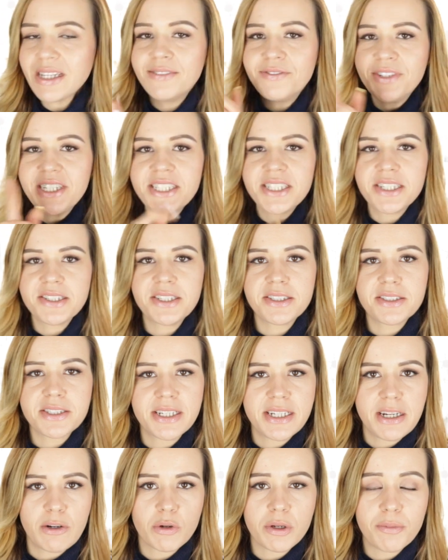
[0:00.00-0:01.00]
wie ich das jetzt
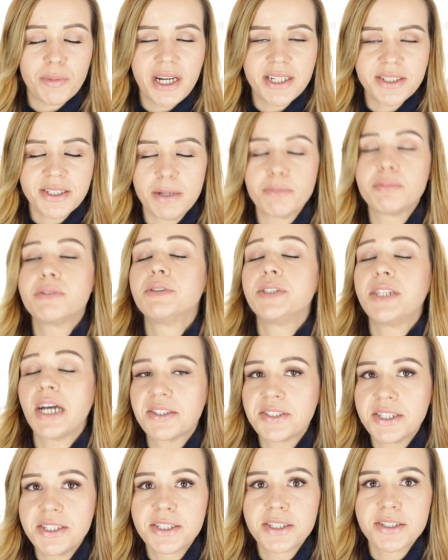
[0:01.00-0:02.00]
genau gemacht habe.
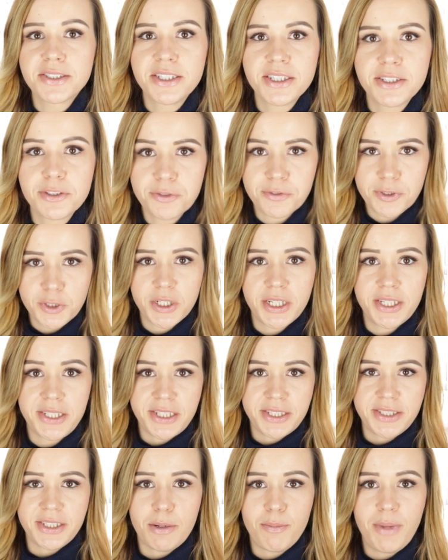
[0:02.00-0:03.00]
Das interessiert euch wahrscheinlich
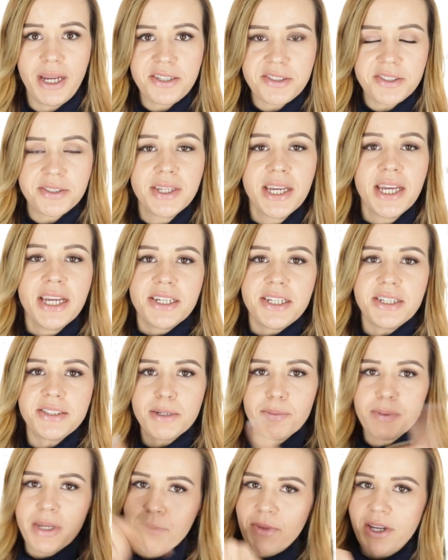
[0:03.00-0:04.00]
jetzt am meisten.
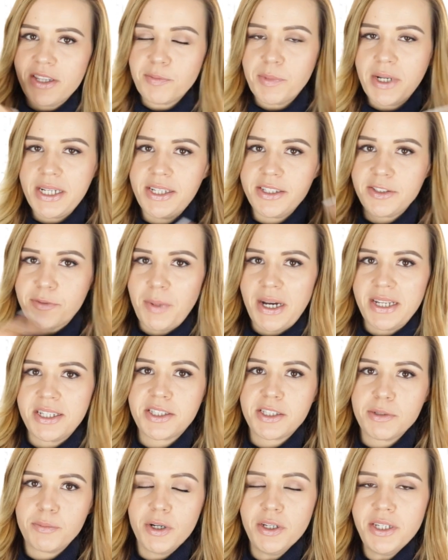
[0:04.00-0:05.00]
Deshalb gehen wir jetzt mal ins
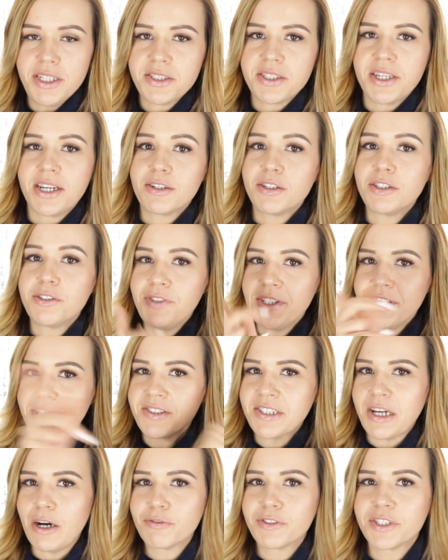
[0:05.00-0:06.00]
Badezimmer und ich zeige euch, wie ich
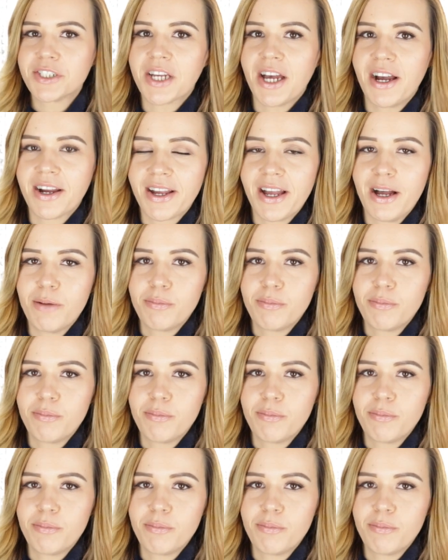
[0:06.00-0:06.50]
das aufgetragen